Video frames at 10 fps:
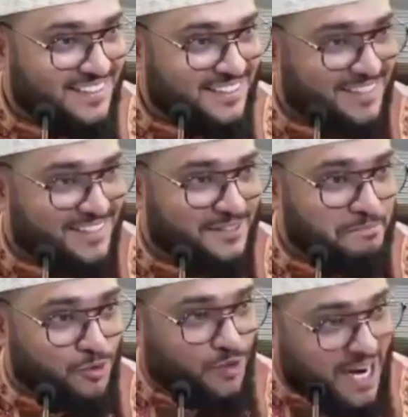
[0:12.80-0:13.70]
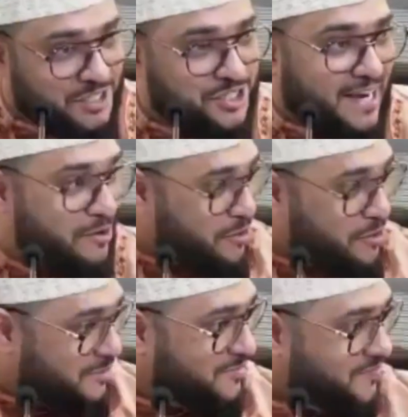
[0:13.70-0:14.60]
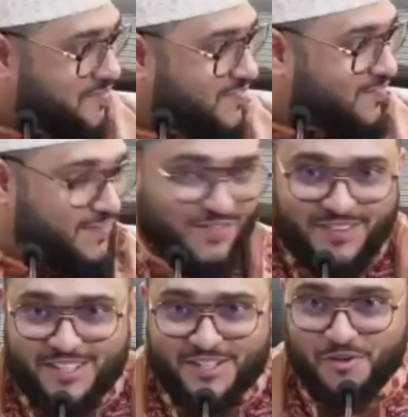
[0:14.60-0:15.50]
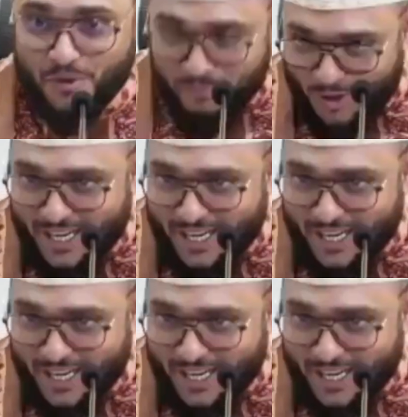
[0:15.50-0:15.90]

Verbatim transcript: প্রকাশ্যে হোক গোপনে হোক